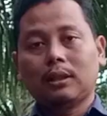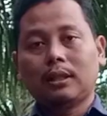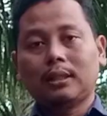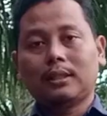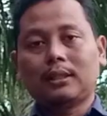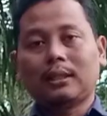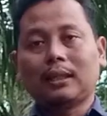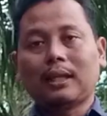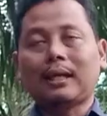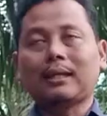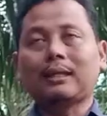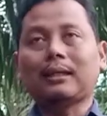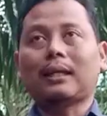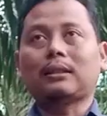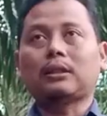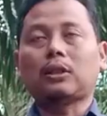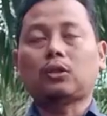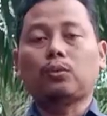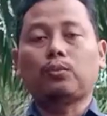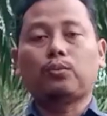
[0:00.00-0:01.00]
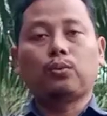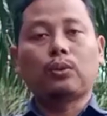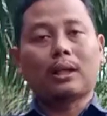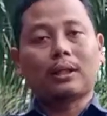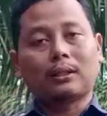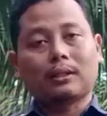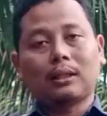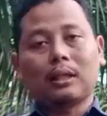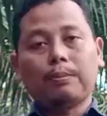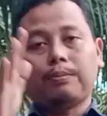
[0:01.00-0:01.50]
istilahnya satu
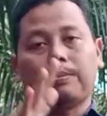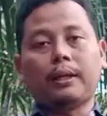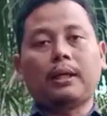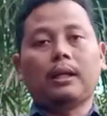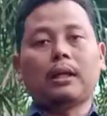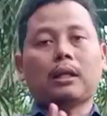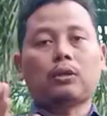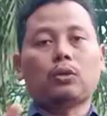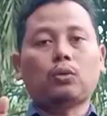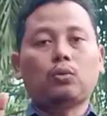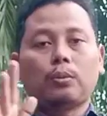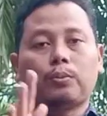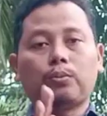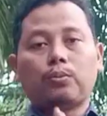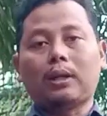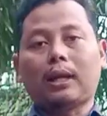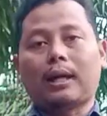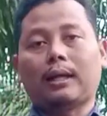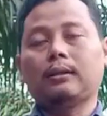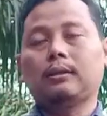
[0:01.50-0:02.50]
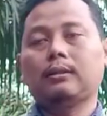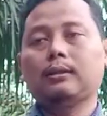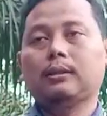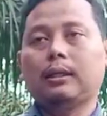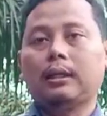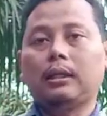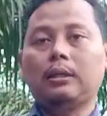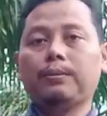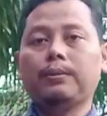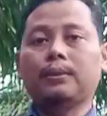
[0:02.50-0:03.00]
bulan lebih atau dua bulan
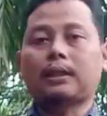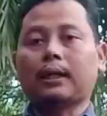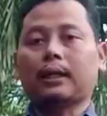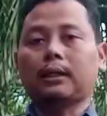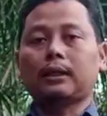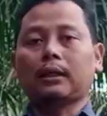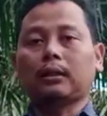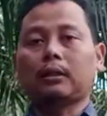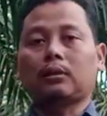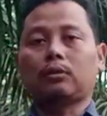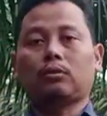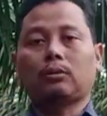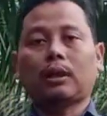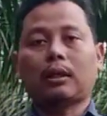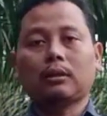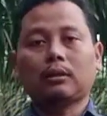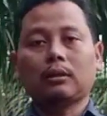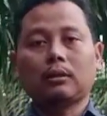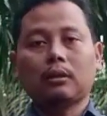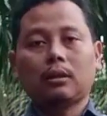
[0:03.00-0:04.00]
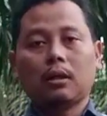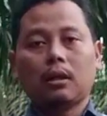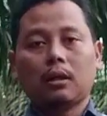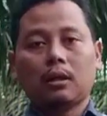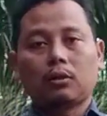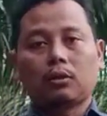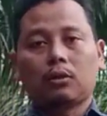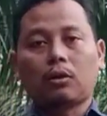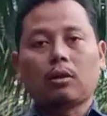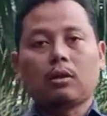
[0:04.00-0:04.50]
ini bisa kita tentukan
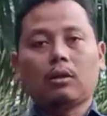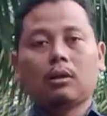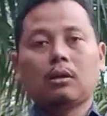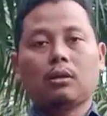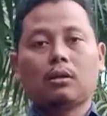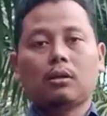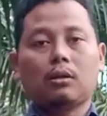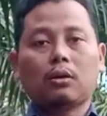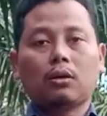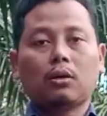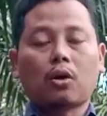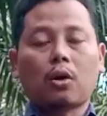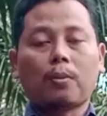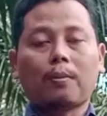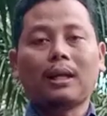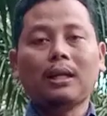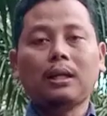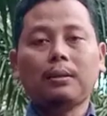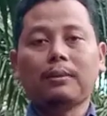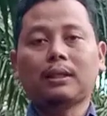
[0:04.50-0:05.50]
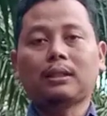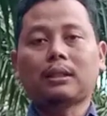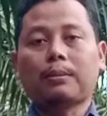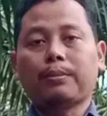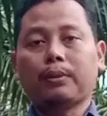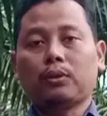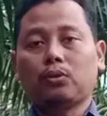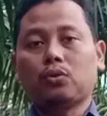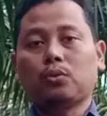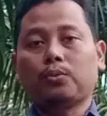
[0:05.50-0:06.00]
0,5
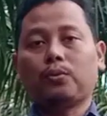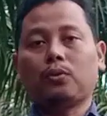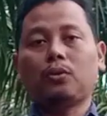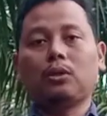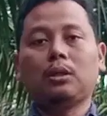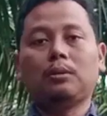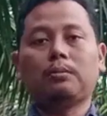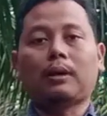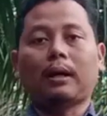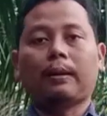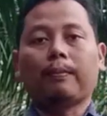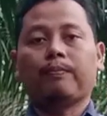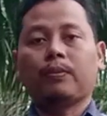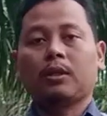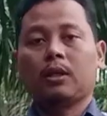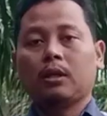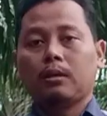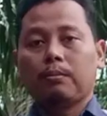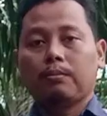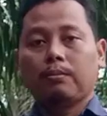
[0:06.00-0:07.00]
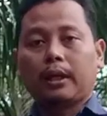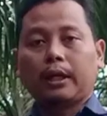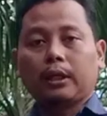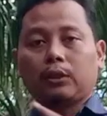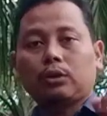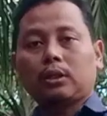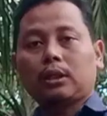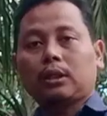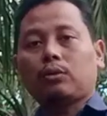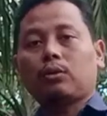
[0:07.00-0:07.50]
sampai 75 begitu
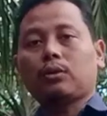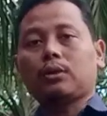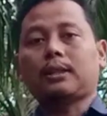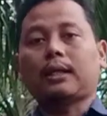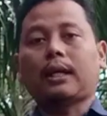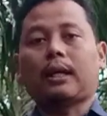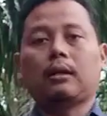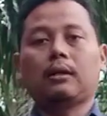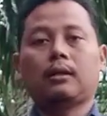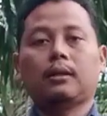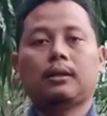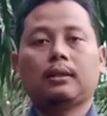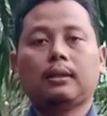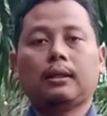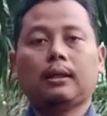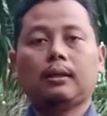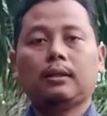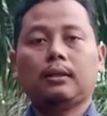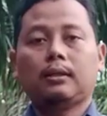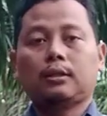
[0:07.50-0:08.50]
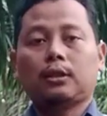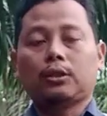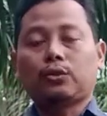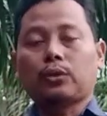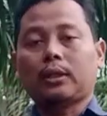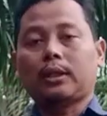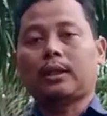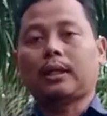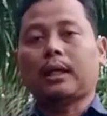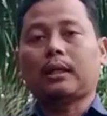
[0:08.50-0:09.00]
seterusnya ya sesuai
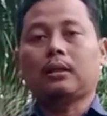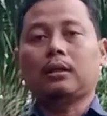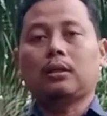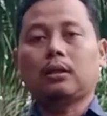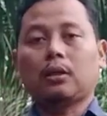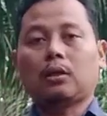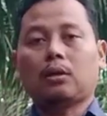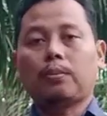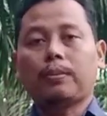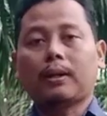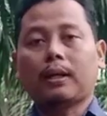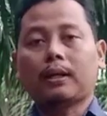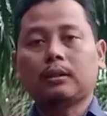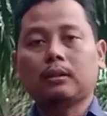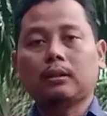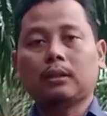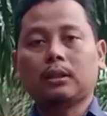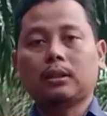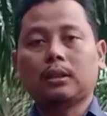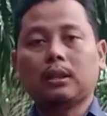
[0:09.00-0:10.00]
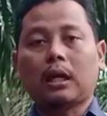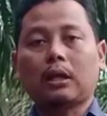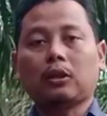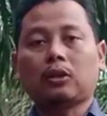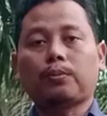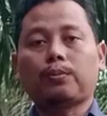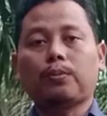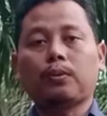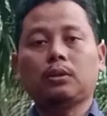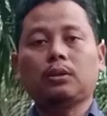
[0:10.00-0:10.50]
dengan rekomendasi
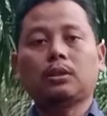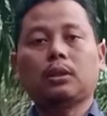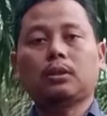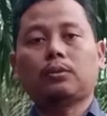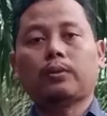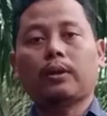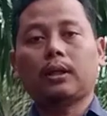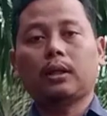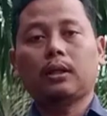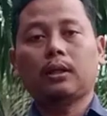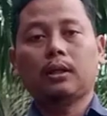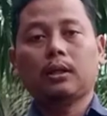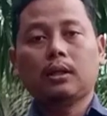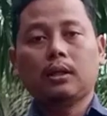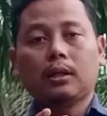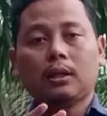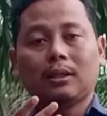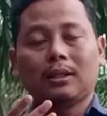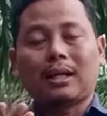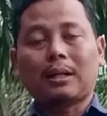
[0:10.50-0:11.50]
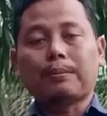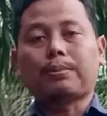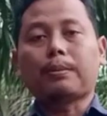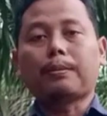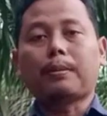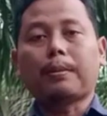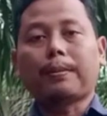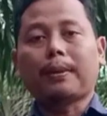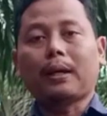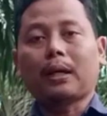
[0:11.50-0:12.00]
ataupun sesuai dengan
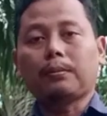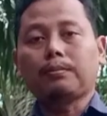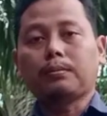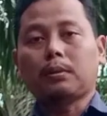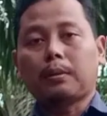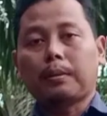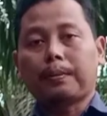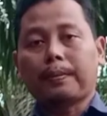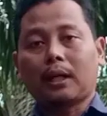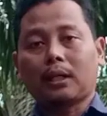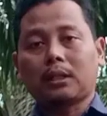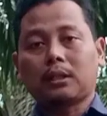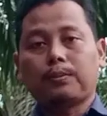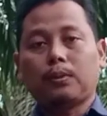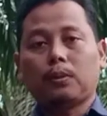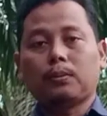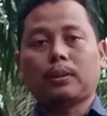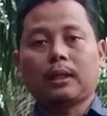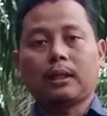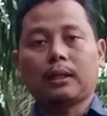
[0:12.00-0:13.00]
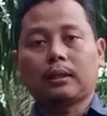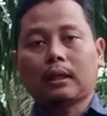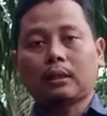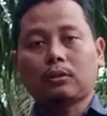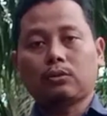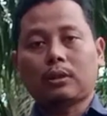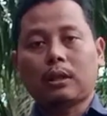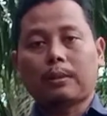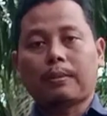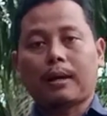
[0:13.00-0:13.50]
pemamparan pemamparan sebelumnya kita
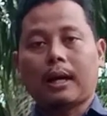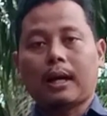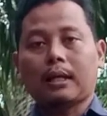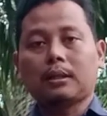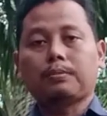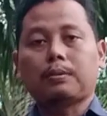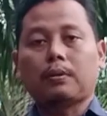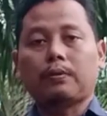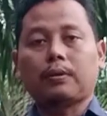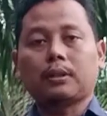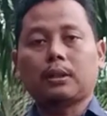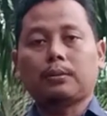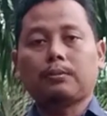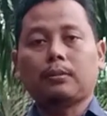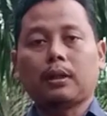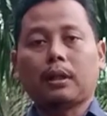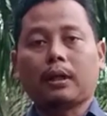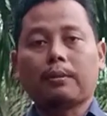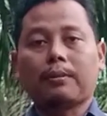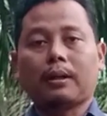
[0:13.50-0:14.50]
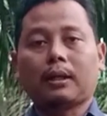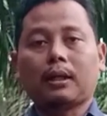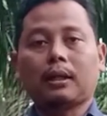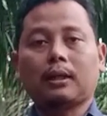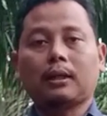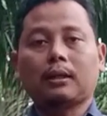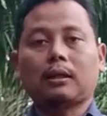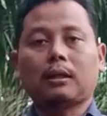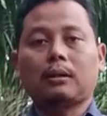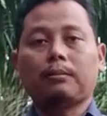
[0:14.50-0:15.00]
sudah bahas bahwasanya bagaimana
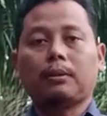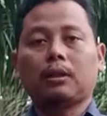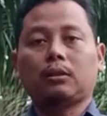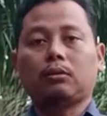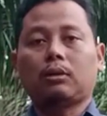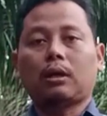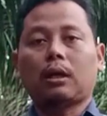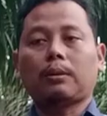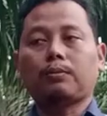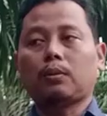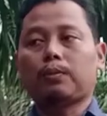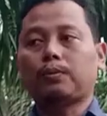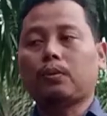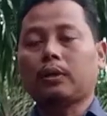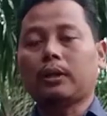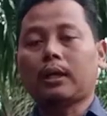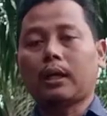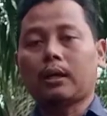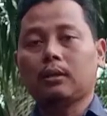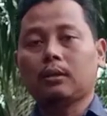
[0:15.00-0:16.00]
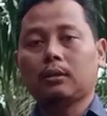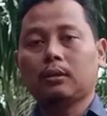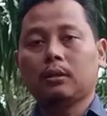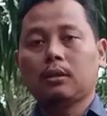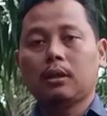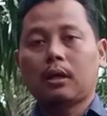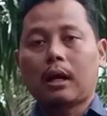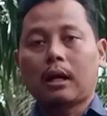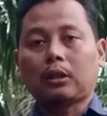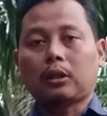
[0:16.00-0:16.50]
kita menentukan pupuk yang
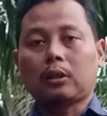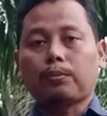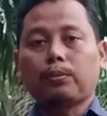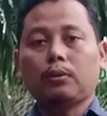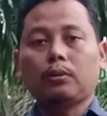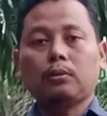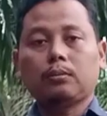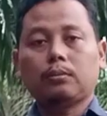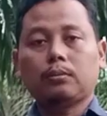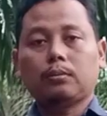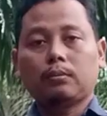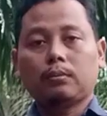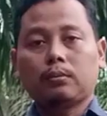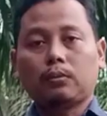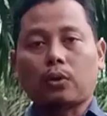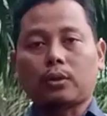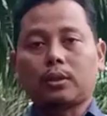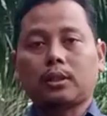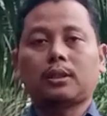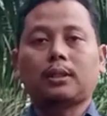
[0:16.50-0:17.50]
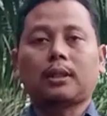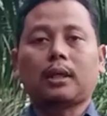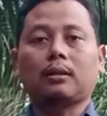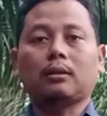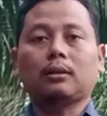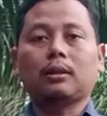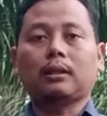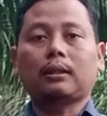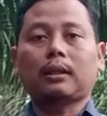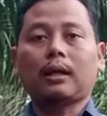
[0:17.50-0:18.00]
ataupun dosis yang
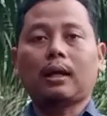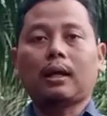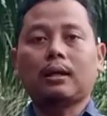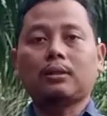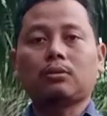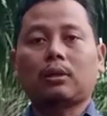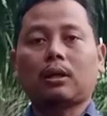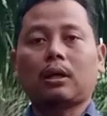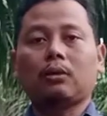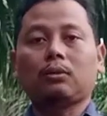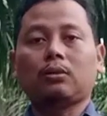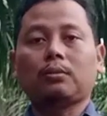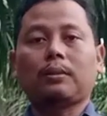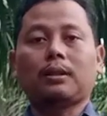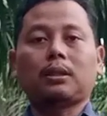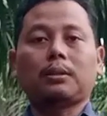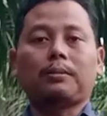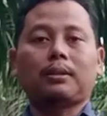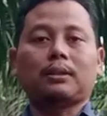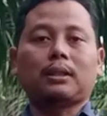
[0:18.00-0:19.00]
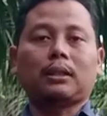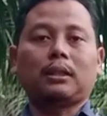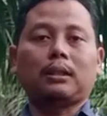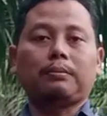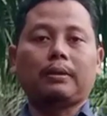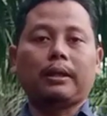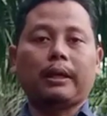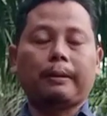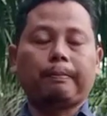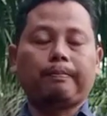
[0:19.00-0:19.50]
kita anjurkan untuk masa-masa
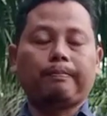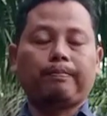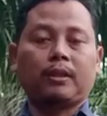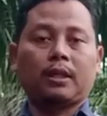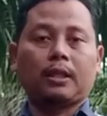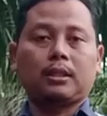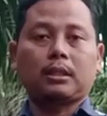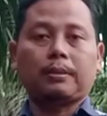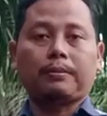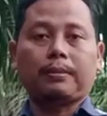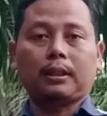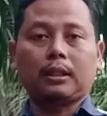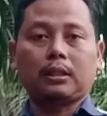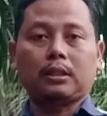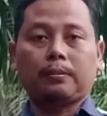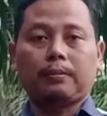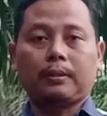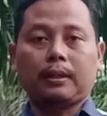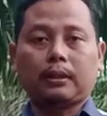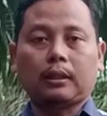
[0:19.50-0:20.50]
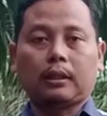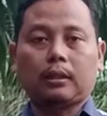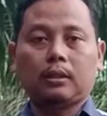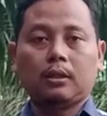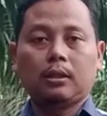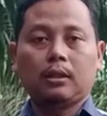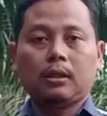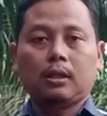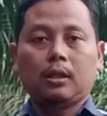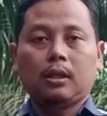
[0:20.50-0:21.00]
TBM sahabat dan
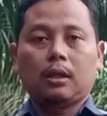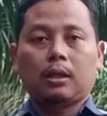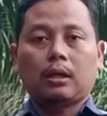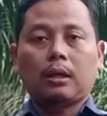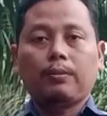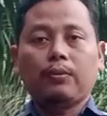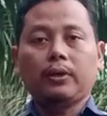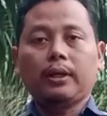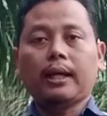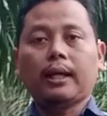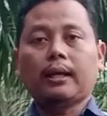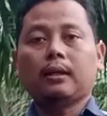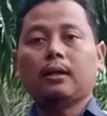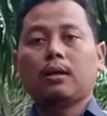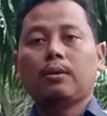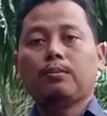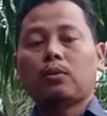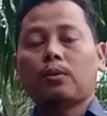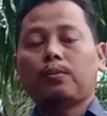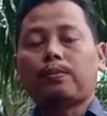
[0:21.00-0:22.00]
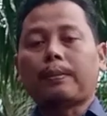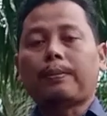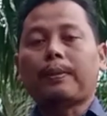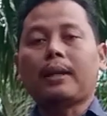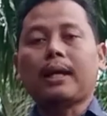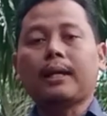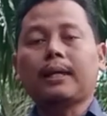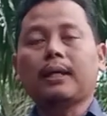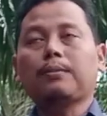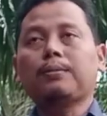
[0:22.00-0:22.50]
Kemudian pupuk apa
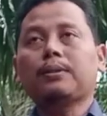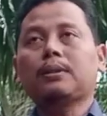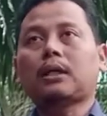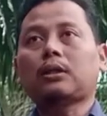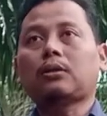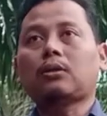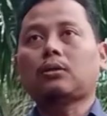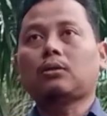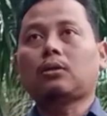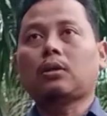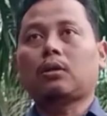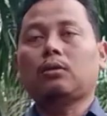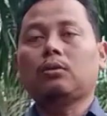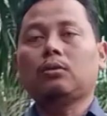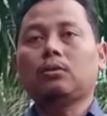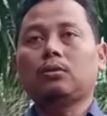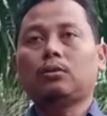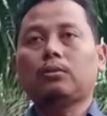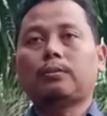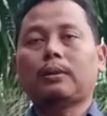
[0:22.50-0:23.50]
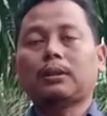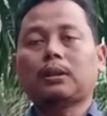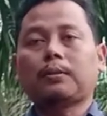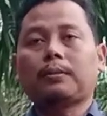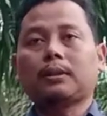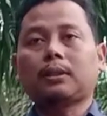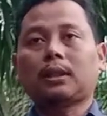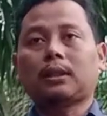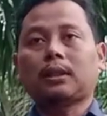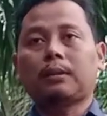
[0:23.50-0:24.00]
lagi yang bisa cocok untuk
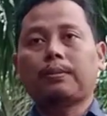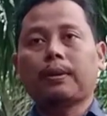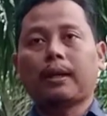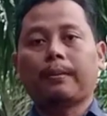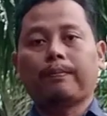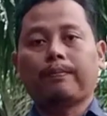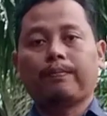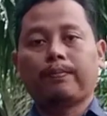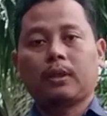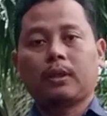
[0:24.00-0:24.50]
masa-masa TBM?